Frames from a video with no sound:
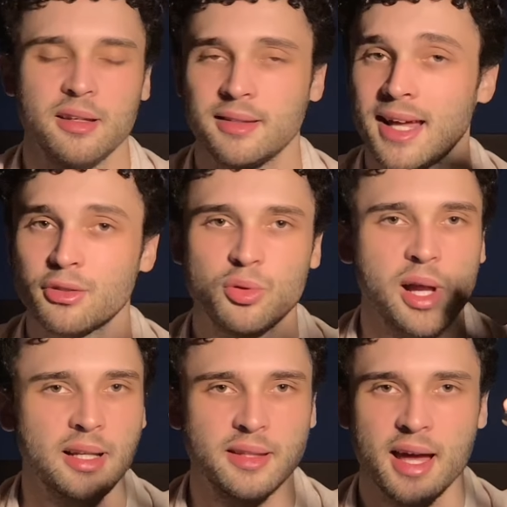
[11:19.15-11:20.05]

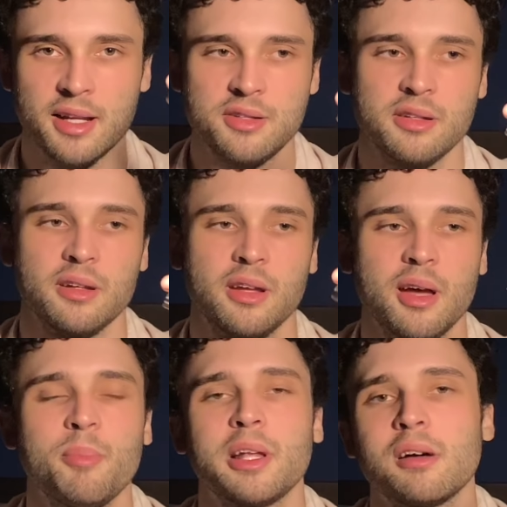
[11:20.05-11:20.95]
Naturalidade é a
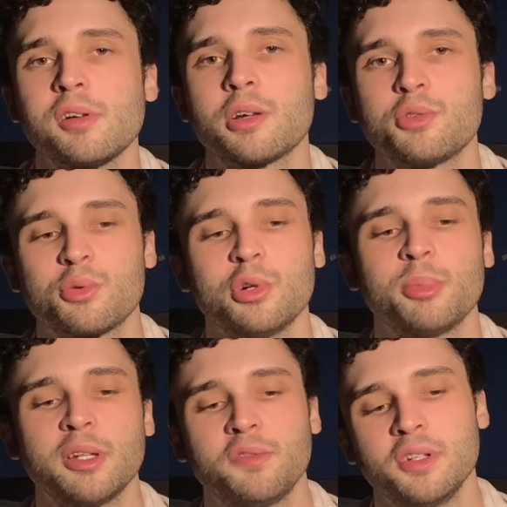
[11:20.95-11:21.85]
palavra que eu escolho para
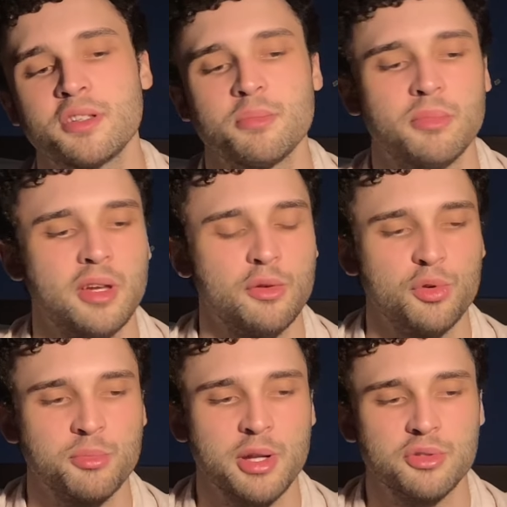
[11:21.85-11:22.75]
definir
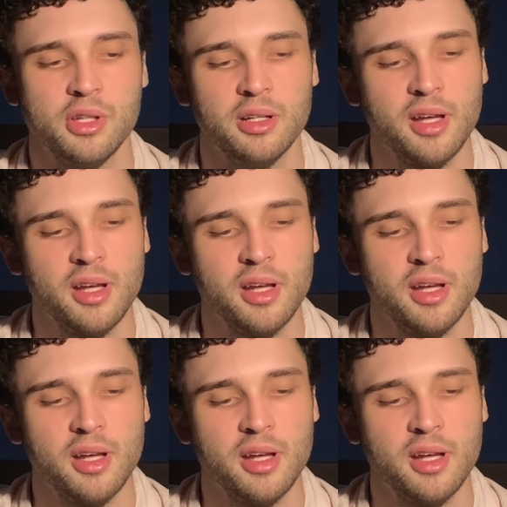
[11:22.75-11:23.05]
os médios dele.